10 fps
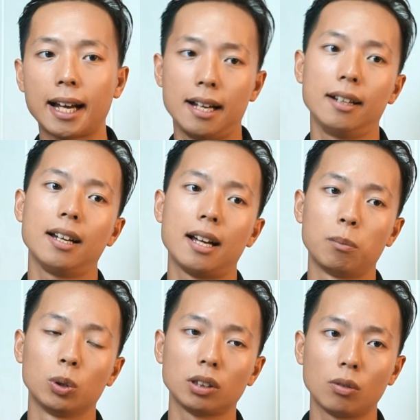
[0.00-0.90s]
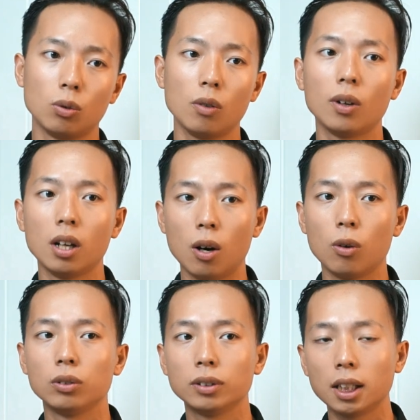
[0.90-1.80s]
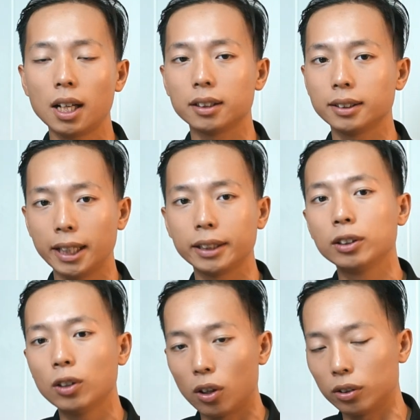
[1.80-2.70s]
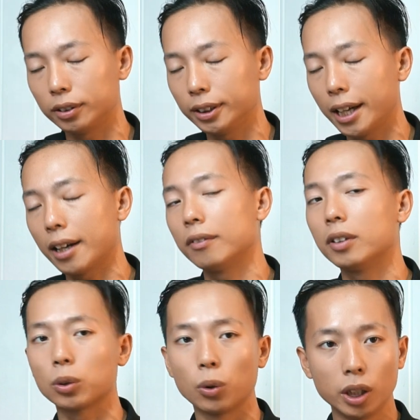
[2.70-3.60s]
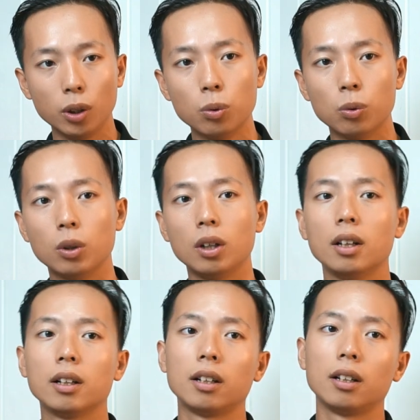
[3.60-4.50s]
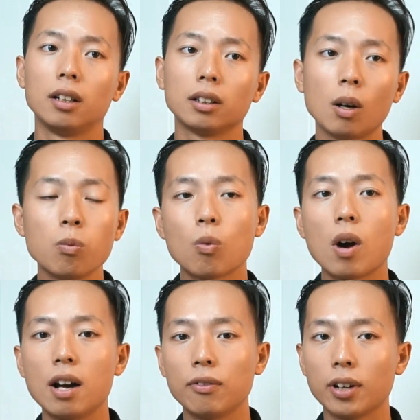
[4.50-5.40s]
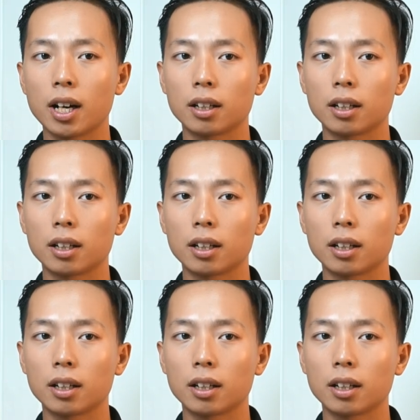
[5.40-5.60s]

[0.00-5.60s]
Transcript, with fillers: giá là một trong workflow rất là nhanh, gọn, nhẹ và tối ưu. Thông qua việc